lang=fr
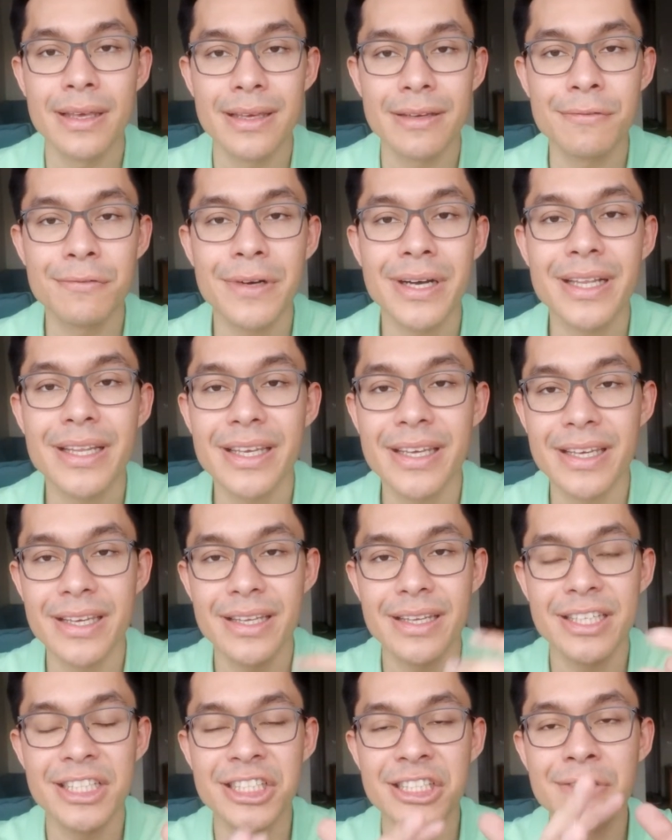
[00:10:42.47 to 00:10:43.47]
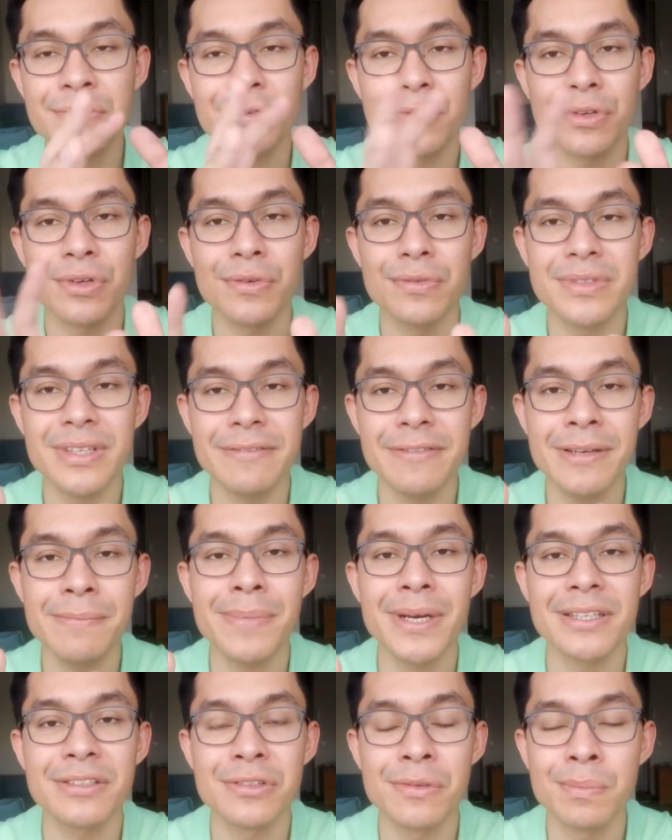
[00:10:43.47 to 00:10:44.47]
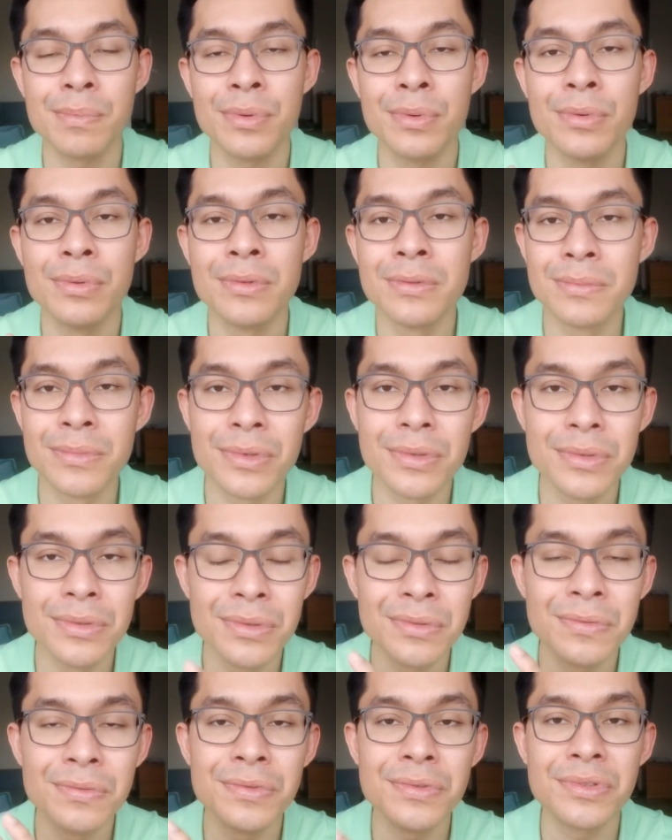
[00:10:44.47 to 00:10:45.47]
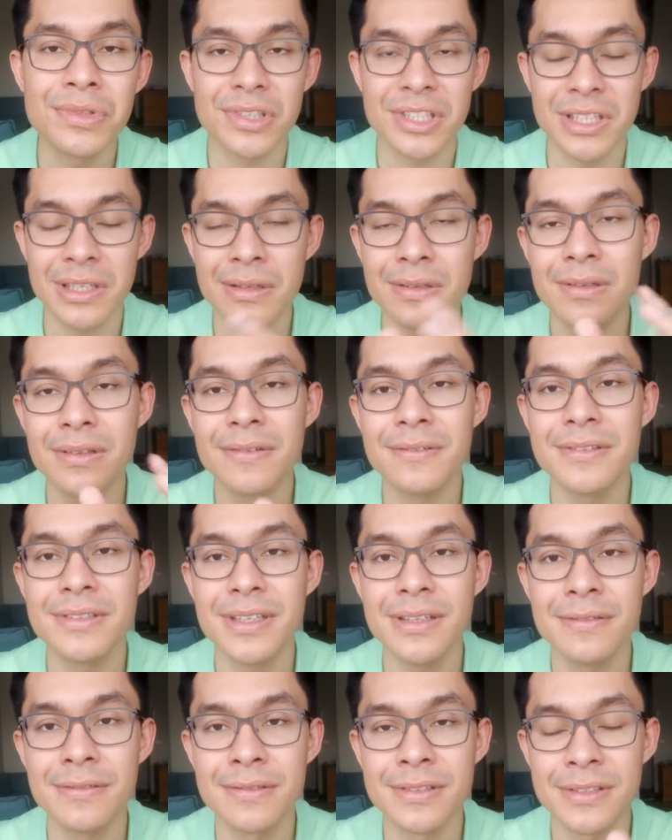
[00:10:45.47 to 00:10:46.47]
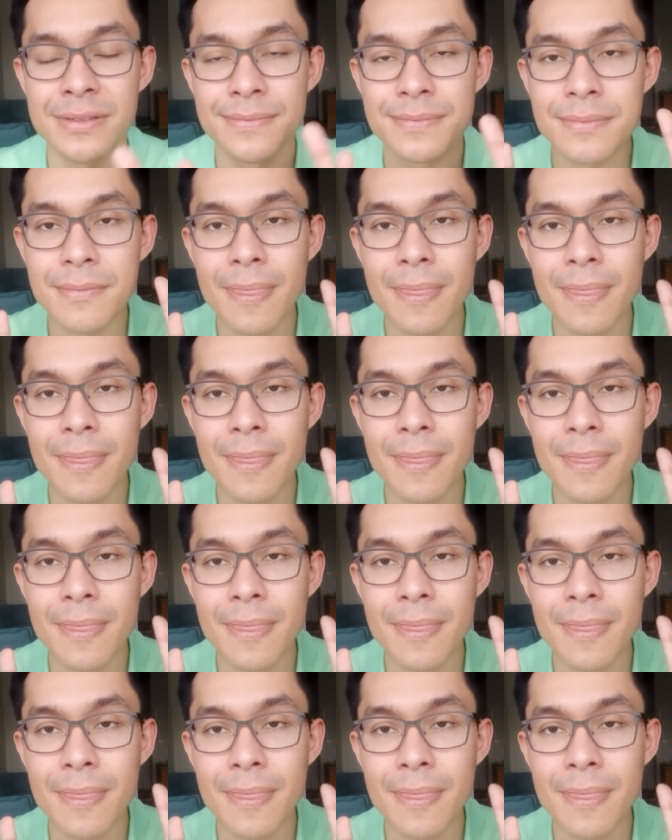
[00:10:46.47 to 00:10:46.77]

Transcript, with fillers: voir les chiffres que vous avez, par exemple le nombre de vues sur chacune de vos annonces.